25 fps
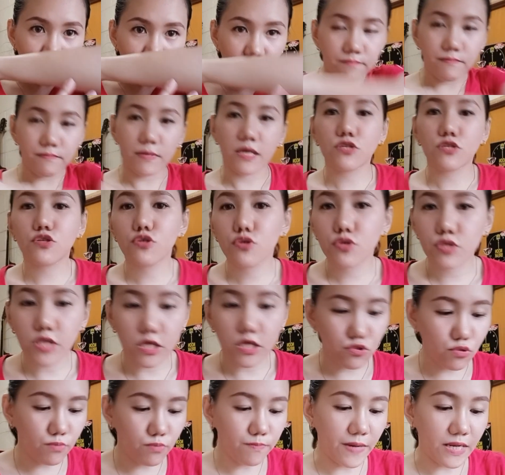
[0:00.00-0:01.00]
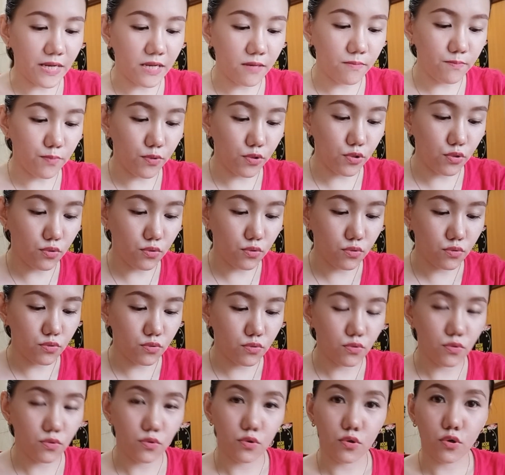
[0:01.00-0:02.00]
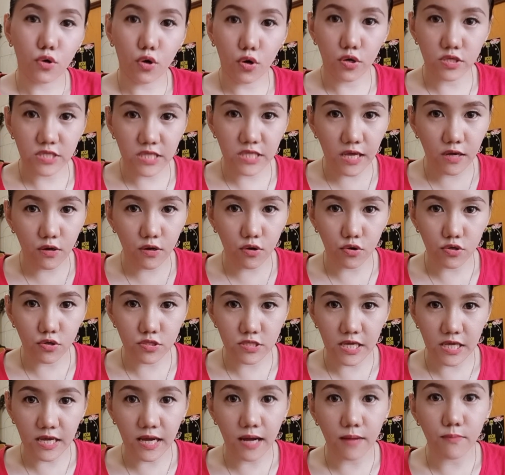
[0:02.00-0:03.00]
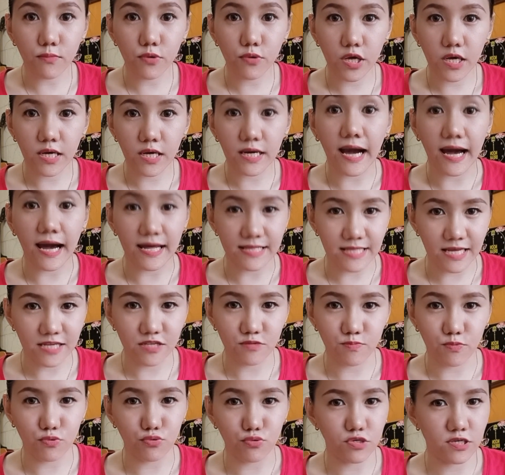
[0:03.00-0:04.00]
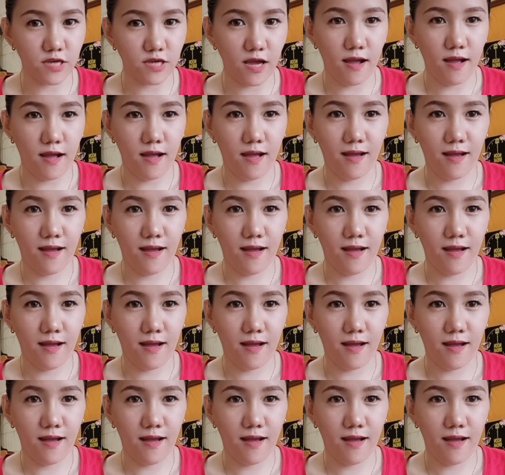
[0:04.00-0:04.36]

medyo nandun pa rin po yung konting-konting amoy gatas po siya.